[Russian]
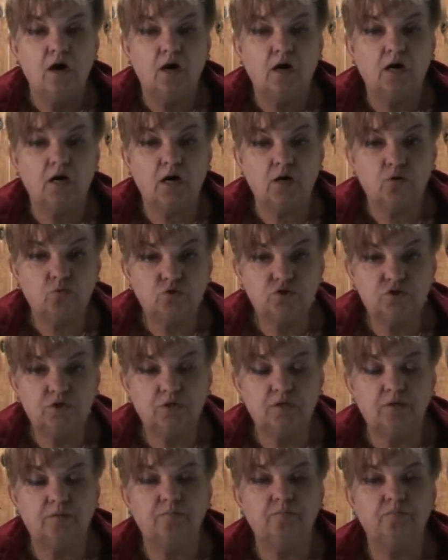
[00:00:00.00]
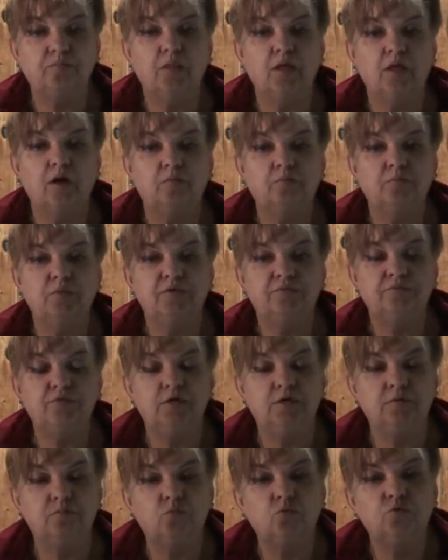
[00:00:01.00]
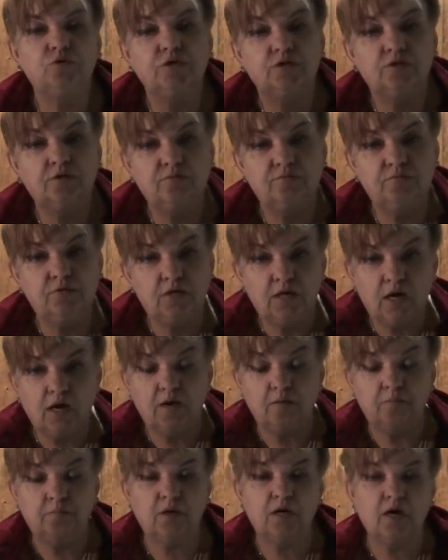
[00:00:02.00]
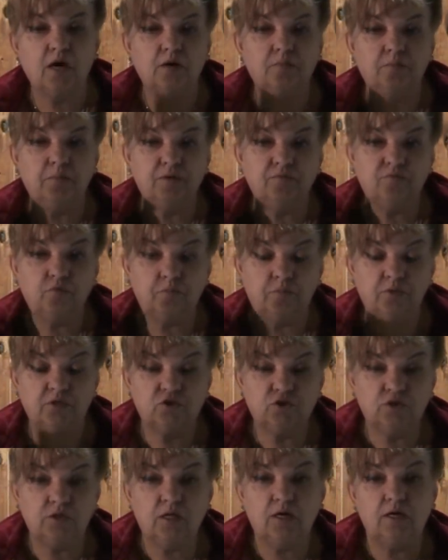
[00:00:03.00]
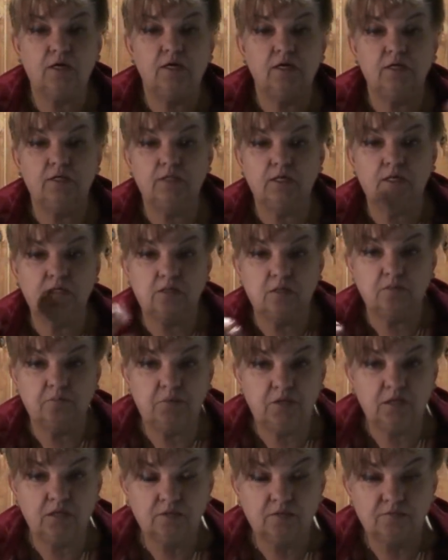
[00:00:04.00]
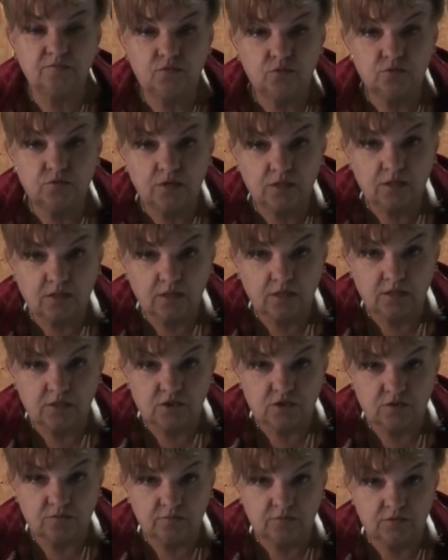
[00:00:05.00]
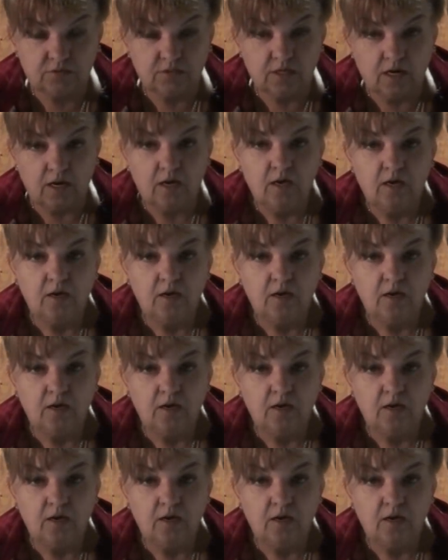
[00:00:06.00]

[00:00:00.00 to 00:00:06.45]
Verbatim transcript: Хорошее мы ему не доверяем, мы как бы его пожелали, и на этом дело все заканчивается.